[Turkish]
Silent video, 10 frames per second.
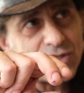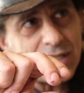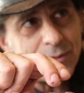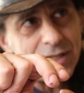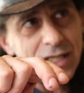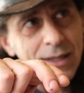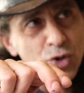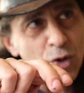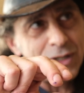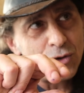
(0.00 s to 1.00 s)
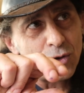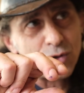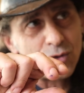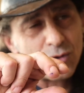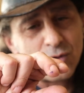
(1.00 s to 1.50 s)
açıyla bir kere absorbe
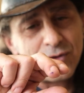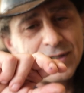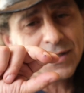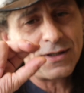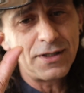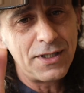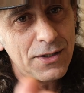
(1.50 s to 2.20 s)
ediyoruz kuvveti.